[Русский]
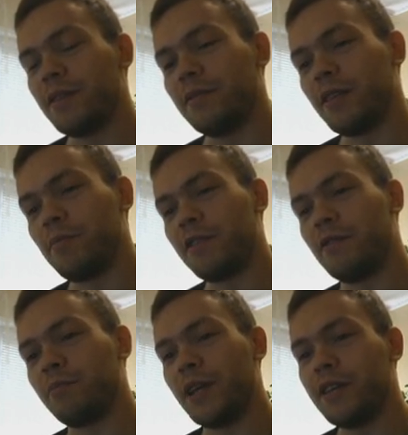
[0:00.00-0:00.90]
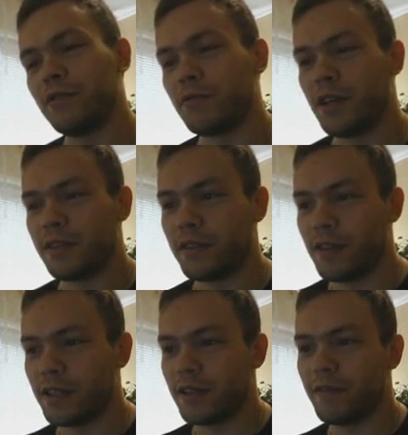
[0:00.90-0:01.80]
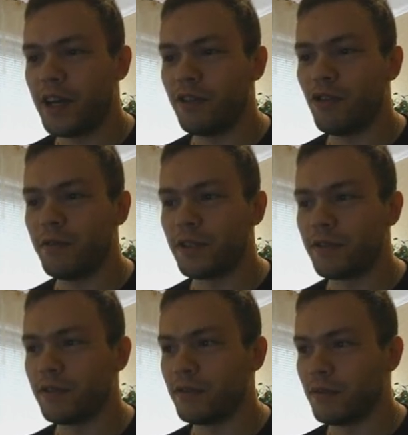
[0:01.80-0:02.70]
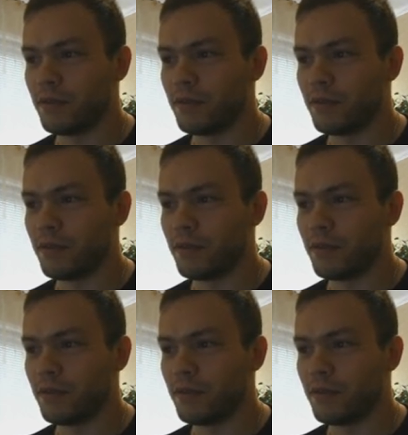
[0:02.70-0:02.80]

На первом плане у нас основная новость э,